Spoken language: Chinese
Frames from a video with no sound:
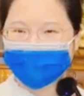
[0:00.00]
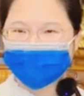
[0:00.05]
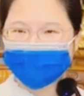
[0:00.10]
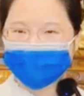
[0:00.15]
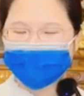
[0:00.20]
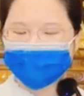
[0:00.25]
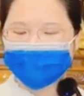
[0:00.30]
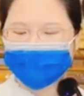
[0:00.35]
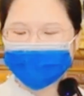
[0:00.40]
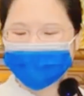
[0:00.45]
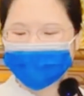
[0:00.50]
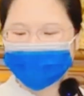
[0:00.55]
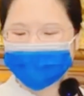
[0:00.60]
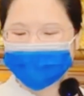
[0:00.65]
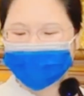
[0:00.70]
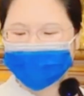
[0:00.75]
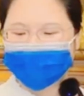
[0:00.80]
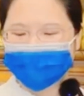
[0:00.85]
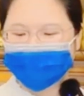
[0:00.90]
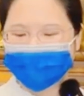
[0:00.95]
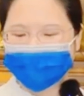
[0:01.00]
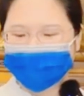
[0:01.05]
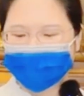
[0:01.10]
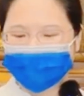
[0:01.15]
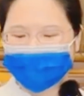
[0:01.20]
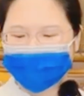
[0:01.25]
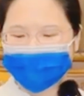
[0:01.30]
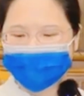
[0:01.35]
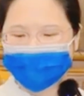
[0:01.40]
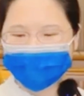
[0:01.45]
遥
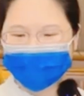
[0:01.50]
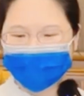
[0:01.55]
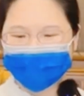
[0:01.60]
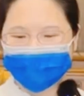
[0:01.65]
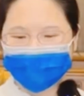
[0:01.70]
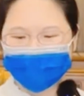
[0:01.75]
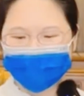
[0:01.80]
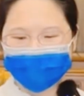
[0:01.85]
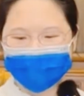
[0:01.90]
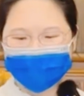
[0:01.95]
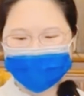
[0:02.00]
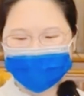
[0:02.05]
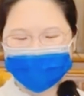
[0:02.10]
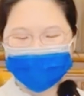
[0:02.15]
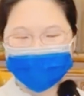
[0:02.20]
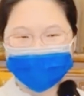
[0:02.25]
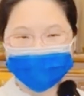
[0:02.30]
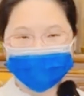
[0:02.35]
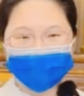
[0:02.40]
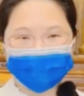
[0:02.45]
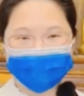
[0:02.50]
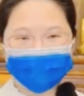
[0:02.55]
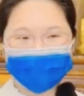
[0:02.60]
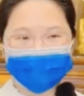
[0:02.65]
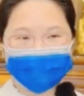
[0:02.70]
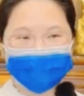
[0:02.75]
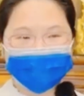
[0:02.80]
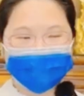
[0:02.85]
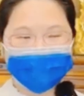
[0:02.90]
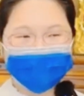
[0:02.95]
中
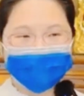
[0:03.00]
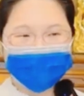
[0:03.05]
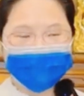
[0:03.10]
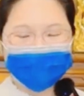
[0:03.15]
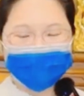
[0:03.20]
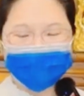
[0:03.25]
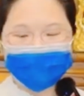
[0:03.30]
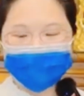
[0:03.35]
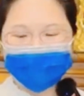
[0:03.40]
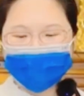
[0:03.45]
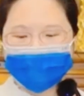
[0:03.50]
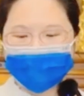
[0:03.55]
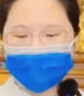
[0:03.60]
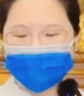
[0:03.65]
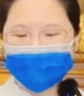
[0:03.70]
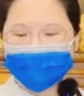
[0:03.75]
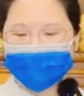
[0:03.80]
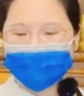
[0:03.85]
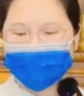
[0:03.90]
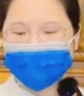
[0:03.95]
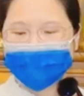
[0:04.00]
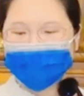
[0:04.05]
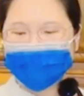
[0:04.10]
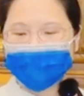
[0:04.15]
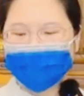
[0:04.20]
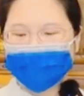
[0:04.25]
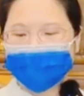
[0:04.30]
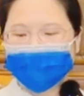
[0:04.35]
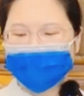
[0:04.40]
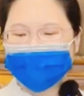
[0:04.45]
灵珠，
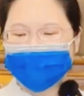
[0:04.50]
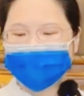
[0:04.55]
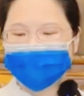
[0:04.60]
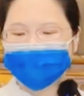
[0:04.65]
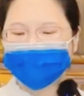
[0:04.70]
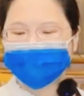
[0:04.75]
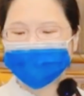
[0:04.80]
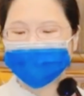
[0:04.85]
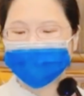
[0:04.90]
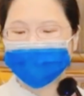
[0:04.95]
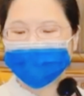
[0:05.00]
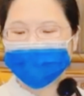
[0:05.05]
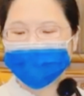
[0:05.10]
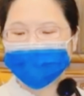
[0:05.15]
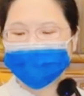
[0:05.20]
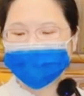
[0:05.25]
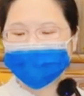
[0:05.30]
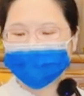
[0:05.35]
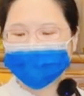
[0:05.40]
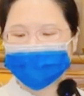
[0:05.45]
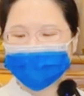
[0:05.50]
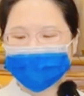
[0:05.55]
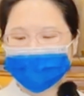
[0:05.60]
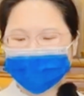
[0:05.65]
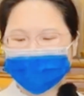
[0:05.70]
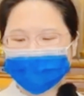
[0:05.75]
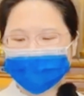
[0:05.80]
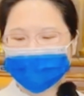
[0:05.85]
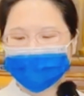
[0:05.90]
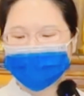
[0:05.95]
共啊
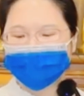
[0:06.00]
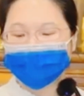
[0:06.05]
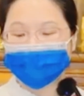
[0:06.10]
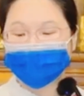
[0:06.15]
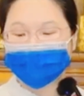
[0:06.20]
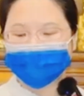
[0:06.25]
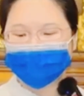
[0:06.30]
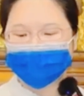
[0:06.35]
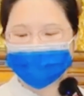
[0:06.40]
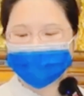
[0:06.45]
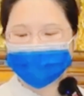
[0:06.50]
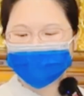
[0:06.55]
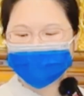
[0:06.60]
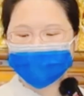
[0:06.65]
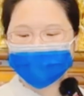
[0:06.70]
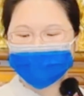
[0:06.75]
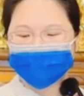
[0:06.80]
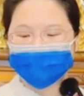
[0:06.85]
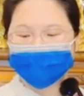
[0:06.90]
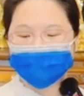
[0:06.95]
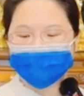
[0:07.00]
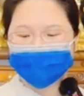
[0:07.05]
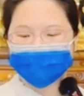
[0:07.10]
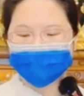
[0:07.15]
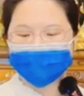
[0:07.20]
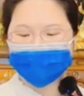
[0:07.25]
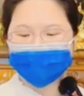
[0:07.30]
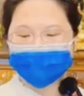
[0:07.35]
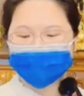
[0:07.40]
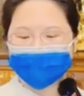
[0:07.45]
换来
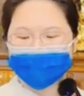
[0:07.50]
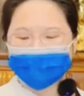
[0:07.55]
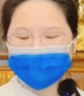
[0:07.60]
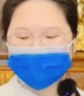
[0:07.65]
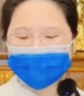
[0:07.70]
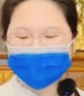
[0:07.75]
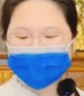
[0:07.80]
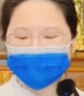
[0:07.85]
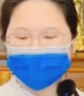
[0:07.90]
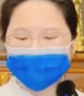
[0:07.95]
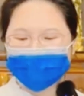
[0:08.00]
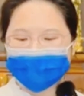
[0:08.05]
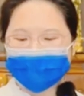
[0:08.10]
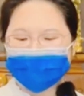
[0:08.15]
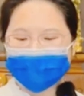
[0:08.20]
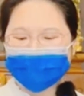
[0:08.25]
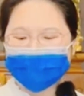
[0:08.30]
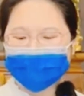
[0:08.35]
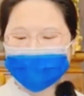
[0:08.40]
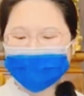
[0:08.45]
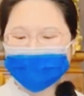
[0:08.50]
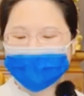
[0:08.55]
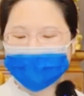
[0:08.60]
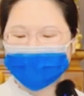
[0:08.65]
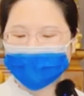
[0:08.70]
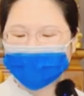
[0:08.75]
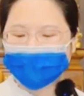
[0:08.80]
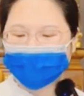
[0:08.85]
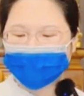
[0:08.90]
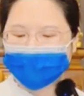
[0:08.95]
滴水救
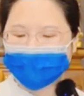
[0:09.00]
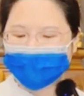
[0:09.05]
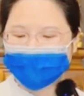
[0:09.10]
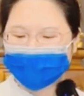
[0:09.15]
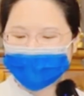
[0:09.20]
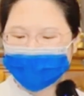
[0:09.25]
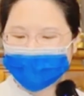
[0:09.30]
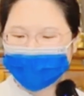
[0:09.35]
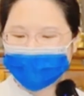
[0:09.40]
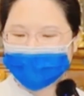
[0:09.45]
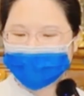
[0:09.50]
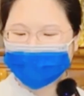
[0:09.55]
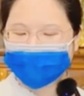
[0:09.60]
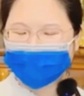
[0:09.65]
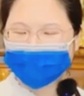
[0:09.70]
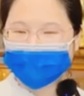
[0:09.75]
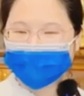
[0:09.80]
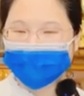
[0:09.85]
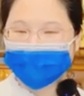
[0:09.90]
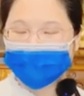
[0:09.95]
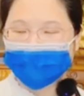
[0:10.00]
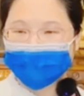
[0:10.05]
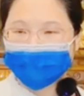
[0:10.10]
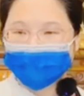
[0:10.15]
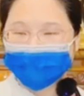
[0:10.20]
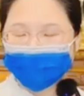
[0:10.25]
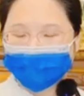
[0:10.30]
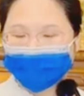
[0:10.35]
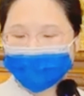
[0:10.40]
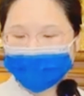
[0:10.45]
娘，
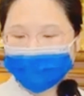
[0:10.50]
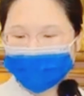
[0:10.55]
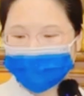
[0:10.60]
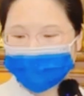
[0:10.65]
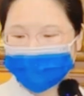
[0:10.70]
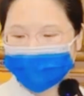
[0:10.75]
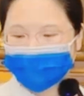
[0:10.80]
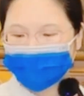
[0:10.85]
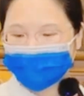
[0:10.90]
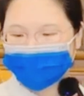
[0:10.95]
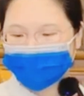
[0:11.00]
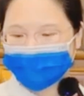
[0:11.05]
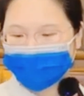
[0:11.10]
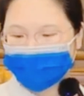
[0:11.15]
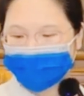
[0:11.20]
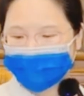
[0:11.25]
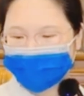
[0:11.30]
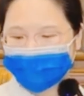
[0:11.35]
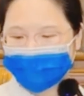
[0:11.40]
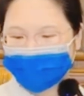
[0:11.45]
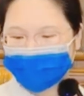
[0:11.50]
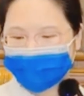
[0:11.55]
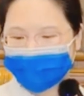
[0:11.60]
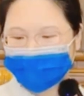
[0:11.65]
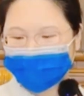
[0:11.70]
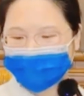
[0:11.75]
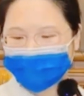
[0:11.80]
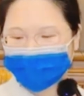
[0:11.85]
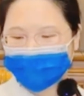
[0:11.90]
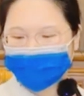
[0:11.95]
北
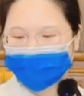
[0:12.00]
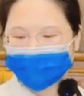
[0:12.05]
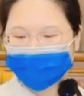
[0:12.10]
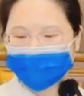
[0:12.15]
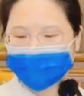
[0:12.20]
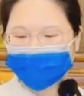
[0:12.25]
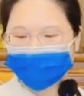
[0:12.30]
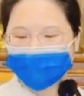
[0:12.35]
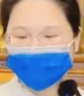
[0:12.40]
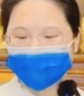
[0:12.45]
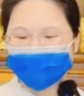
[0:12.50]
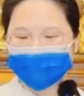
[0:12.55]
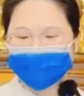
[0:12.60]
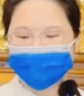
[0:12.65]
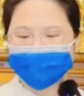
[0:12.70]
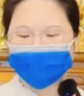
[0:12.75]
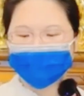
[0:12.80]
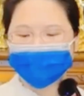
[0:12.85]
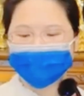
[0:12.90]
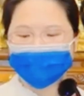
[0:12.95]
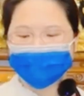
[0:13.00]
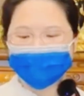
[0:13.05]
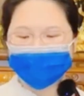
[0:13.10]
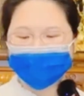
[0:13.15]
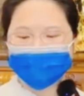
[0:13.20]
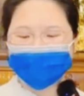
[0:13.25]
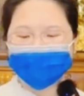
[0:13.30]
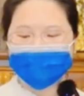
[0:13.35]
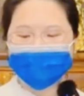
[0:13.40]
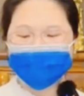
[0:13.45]
风大
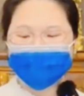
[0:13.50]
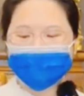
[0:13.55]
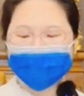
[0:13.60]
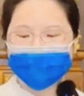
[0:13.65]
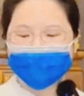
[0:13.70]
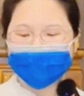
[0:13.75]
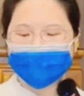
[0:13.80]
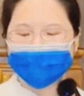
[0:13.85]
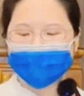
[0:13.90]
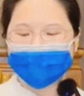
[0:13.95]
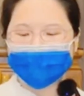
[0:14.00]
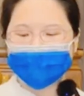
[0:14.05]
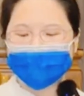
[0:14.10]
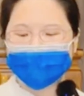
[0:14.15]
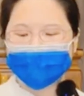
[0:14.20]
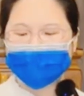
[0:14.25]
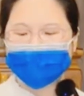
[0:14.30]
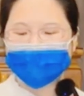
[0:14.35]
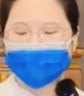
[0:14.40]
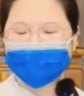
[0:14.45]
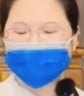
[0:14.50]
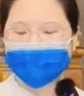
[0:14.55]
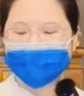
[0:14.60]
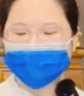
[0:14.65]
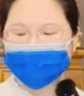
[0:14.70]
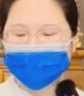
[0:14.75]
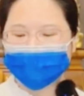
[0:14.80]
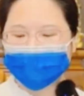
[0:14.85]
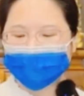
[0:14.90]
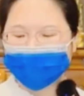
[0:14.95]
义。
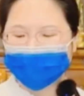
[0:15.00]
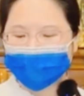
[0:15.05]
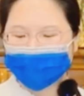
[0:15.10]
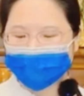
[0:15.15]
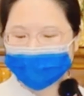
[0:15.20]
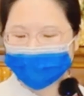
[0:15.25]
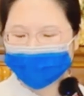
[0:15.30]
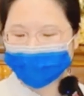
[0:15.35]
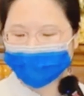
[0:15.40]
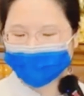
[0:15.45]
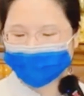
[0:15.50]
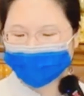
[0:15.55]
我玩点